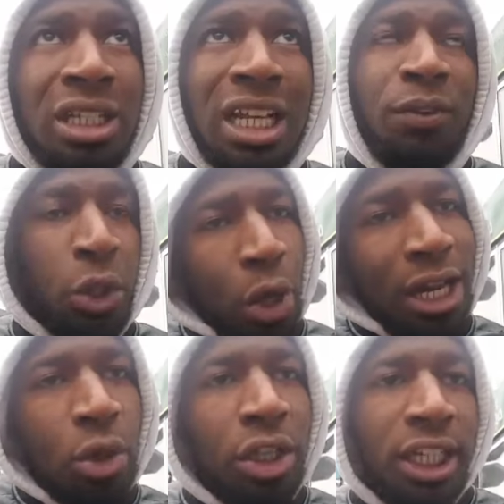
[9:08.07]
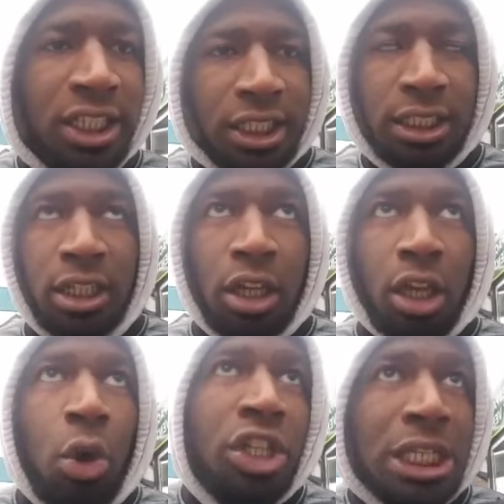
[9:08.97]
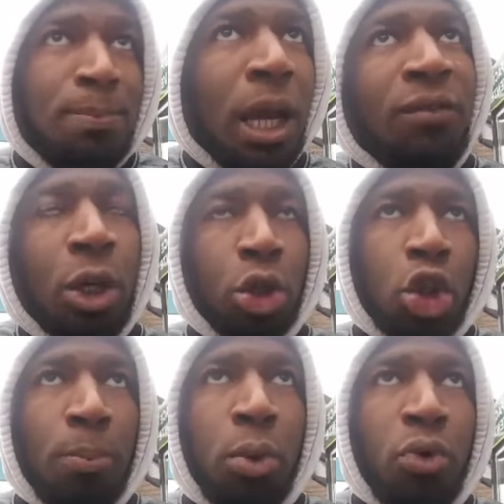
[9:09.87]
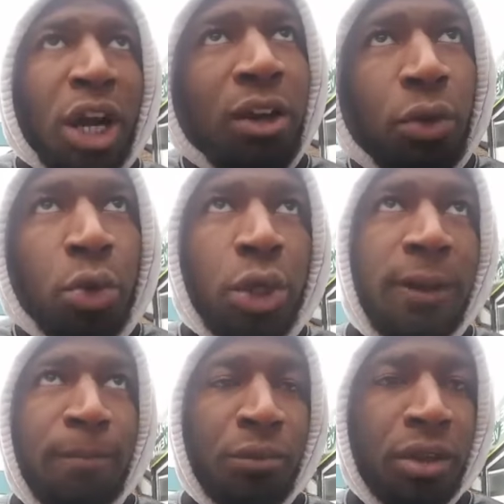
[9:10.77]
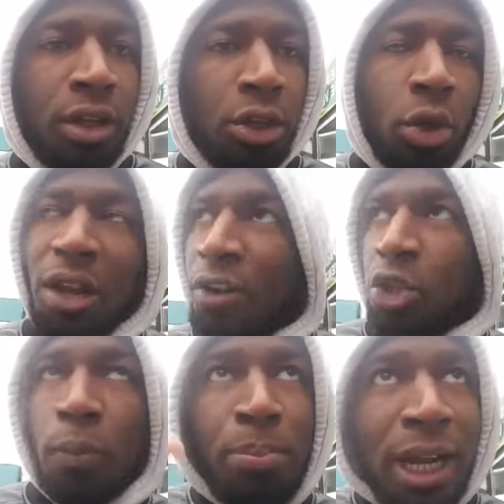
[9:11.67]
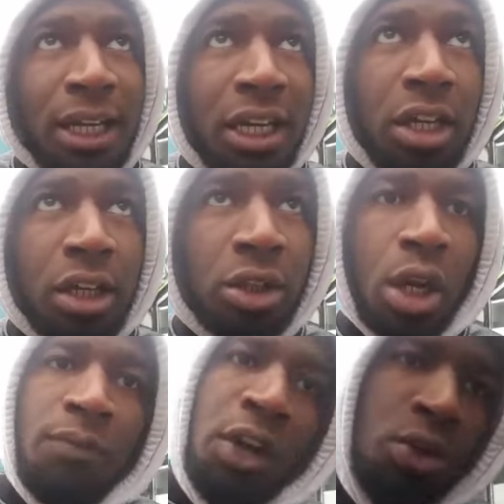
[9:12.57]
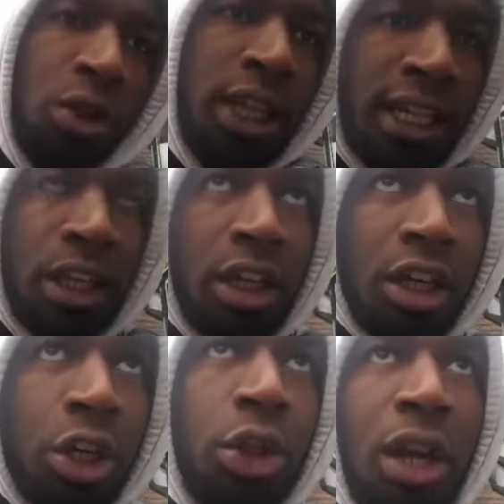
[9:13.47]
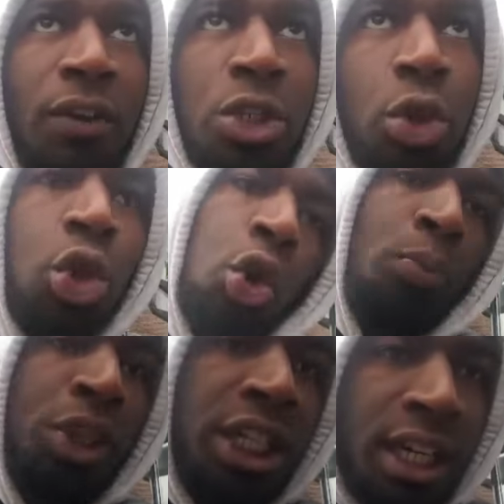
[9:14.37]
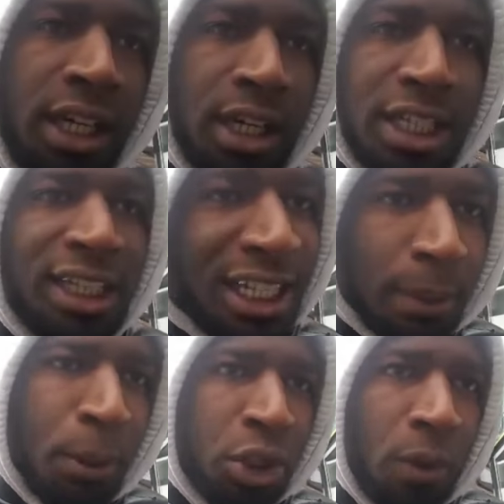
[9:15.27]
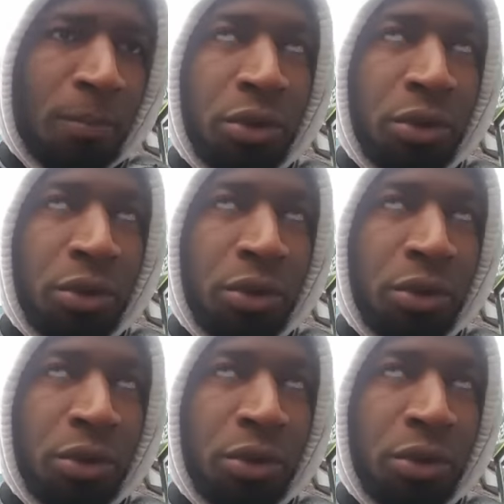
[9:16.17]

Ça fait qu'un an on existe. Et on espère avec le temps pouvoir évoluer dans la façon de parler, dans la façon d'être et dans la façon de communiquer. C'est très important.